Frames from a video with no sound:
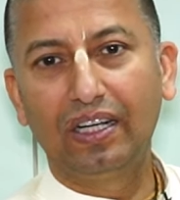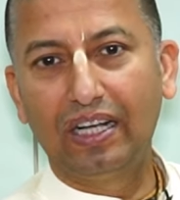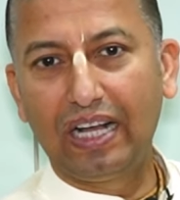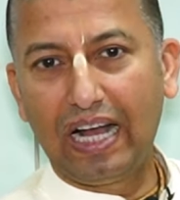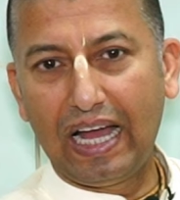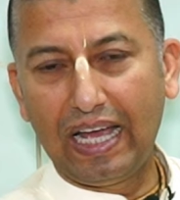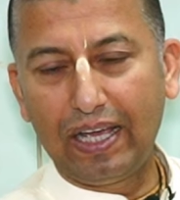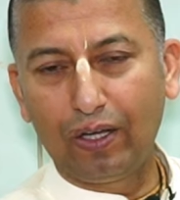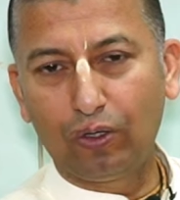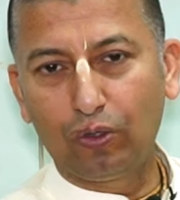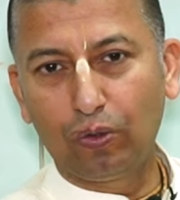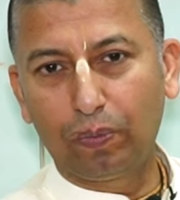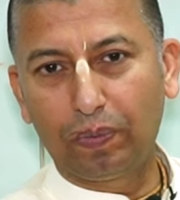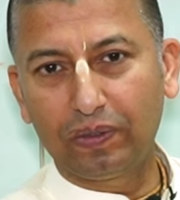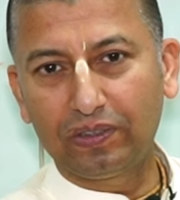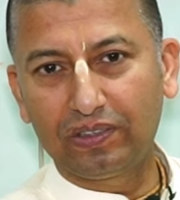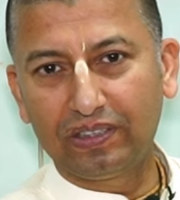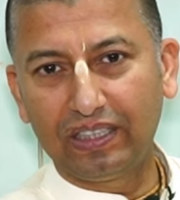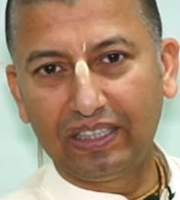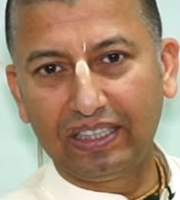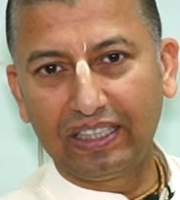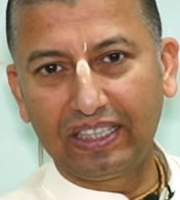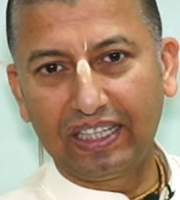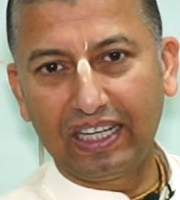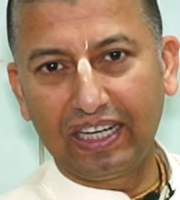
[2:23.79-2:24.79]
गाय को
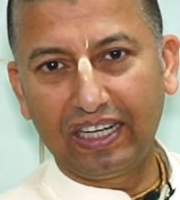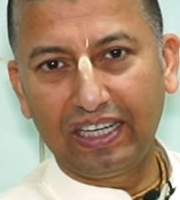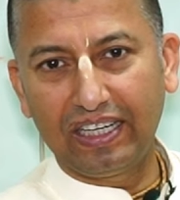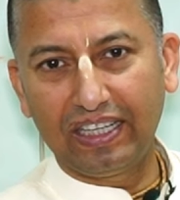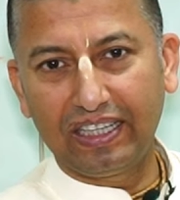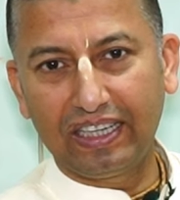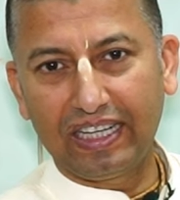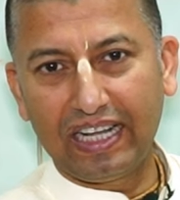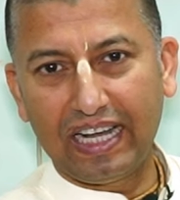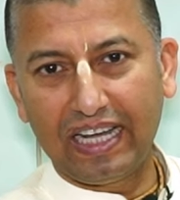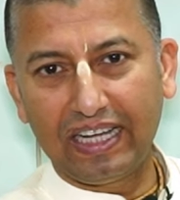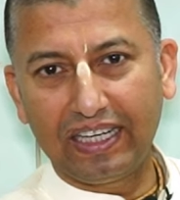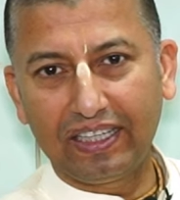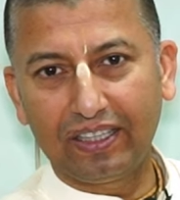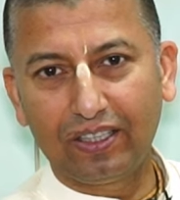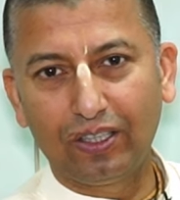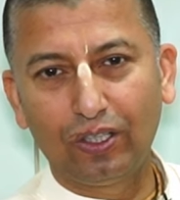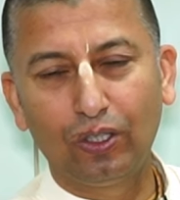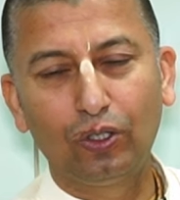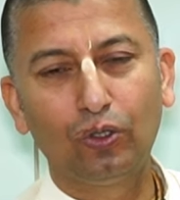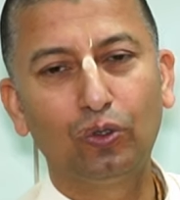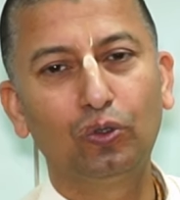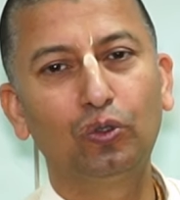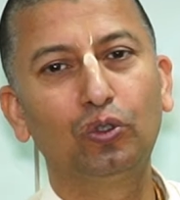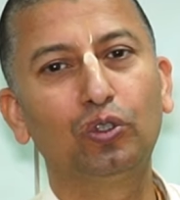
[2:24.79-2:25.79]
प्रसन्न कर लेता है
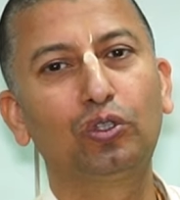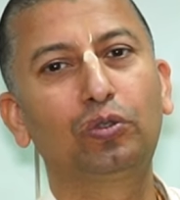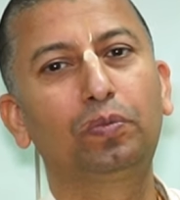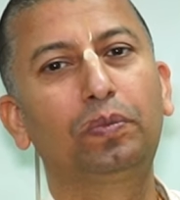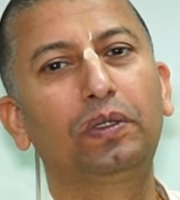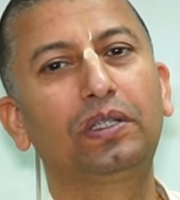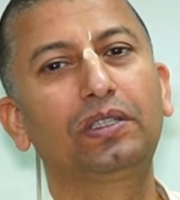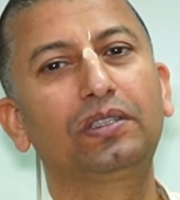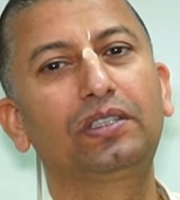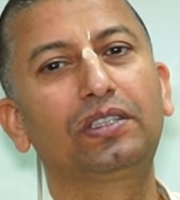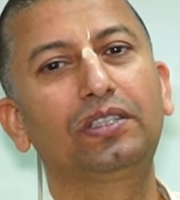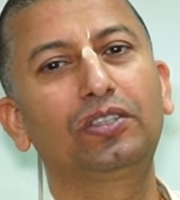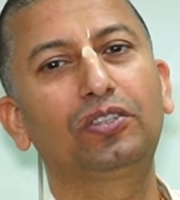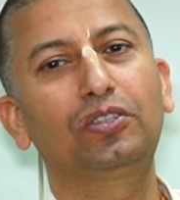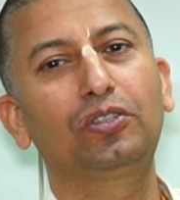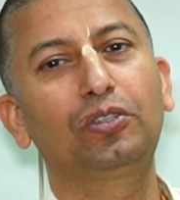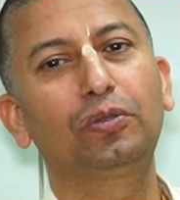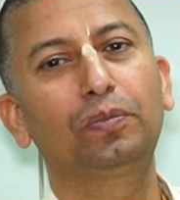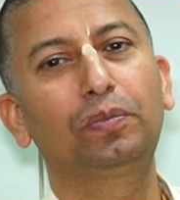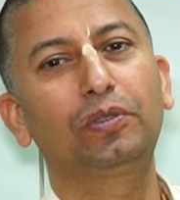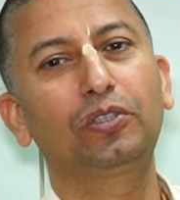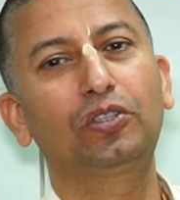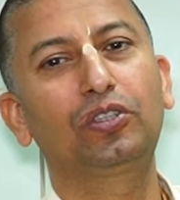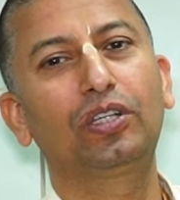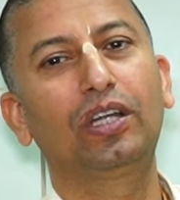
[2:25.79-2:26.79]
उस पर
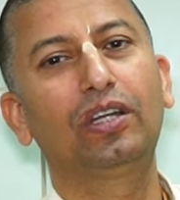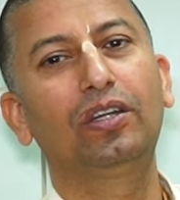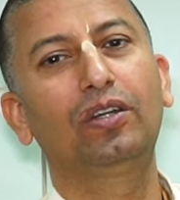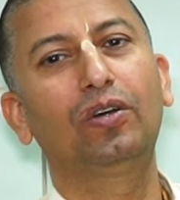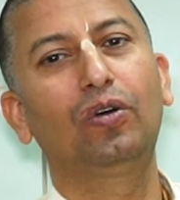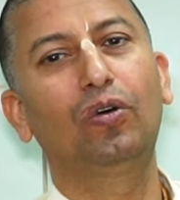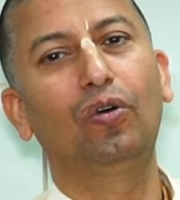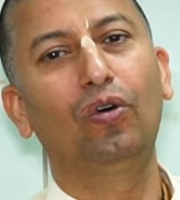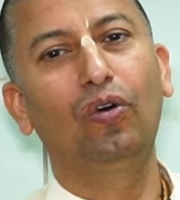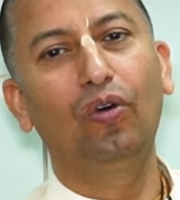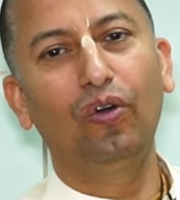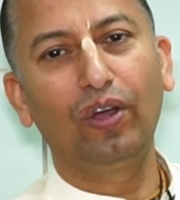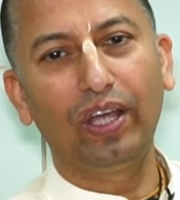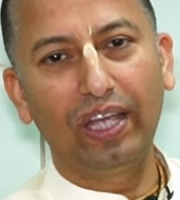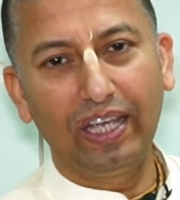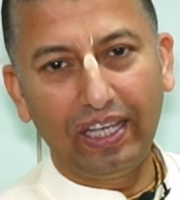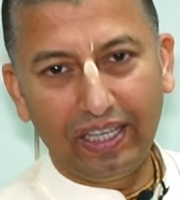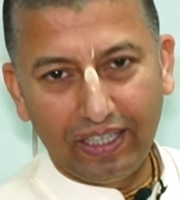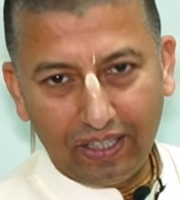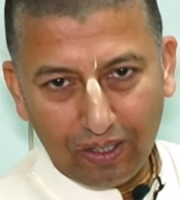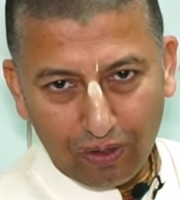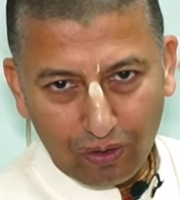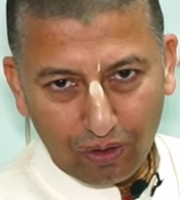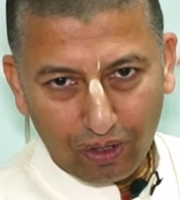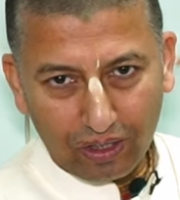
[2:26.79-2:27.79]
कृष्ण प्रसन्न होंगे
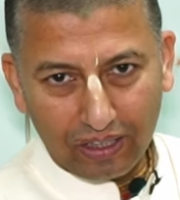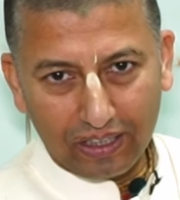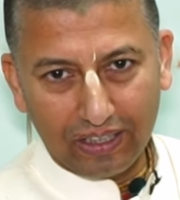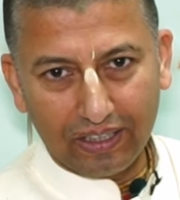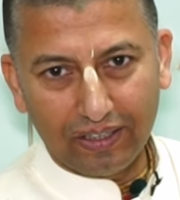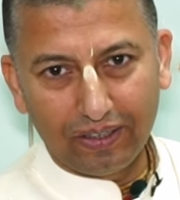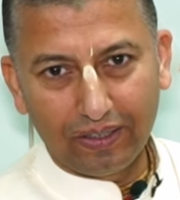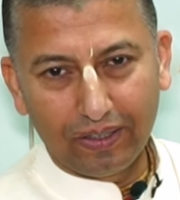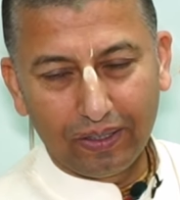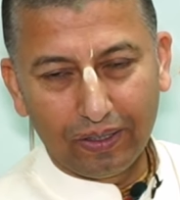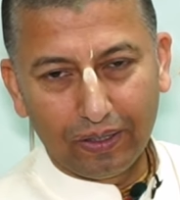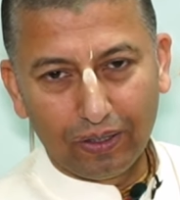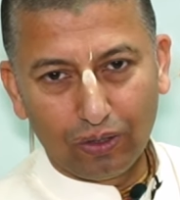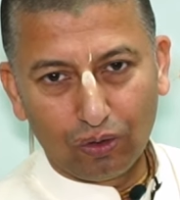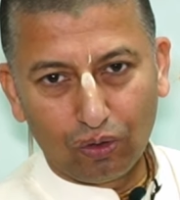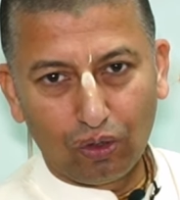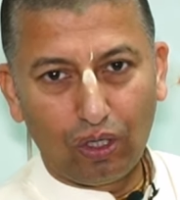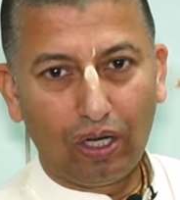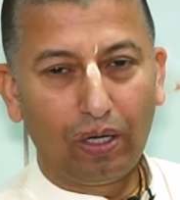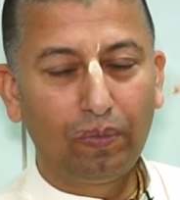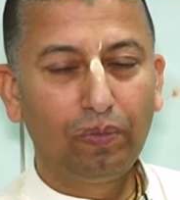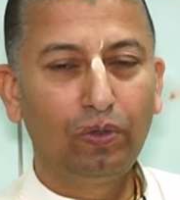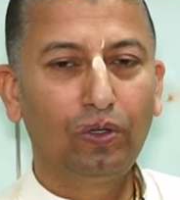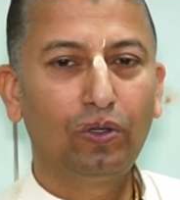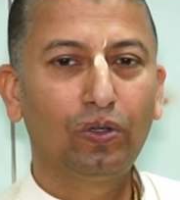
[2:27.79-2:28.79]
ही होंगे तो
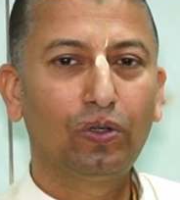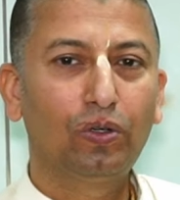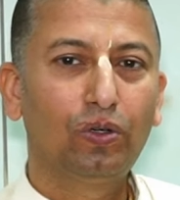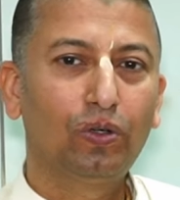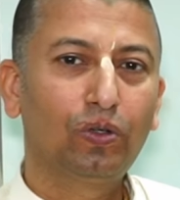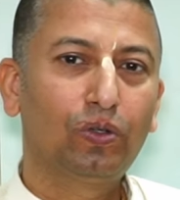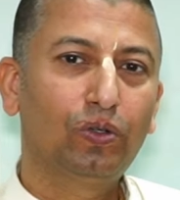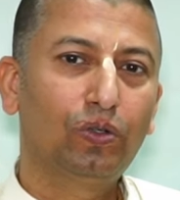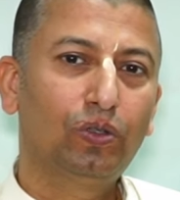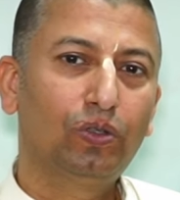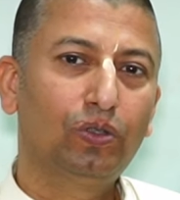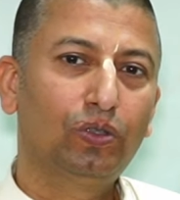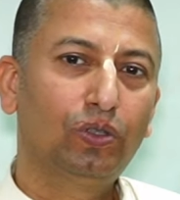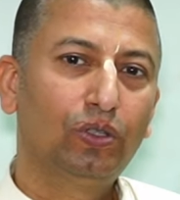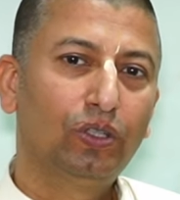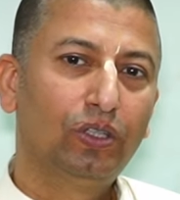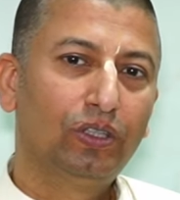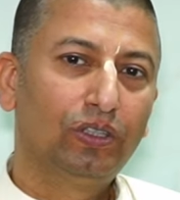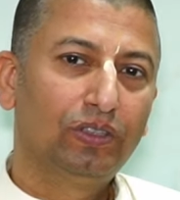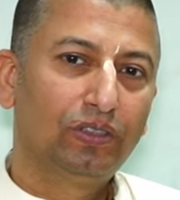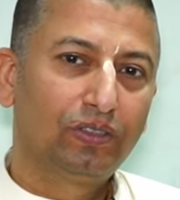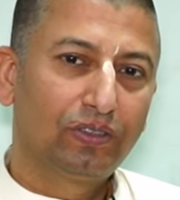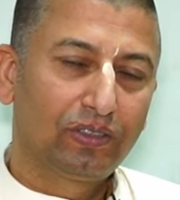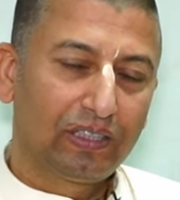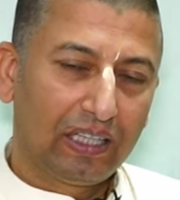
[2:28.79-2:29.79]
हम लोगों को
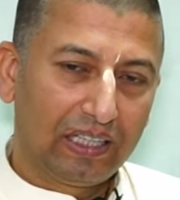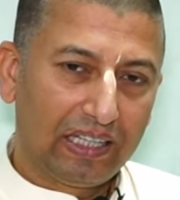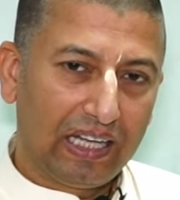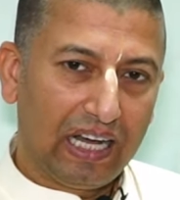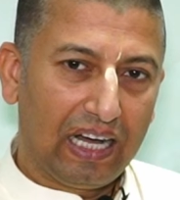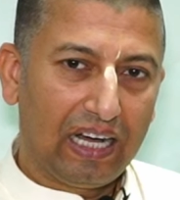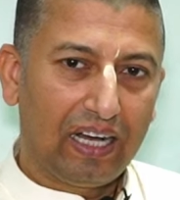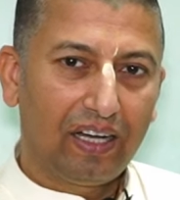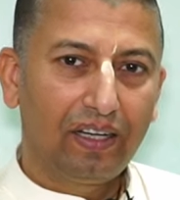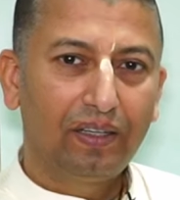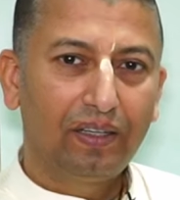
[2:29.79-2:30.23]
सदा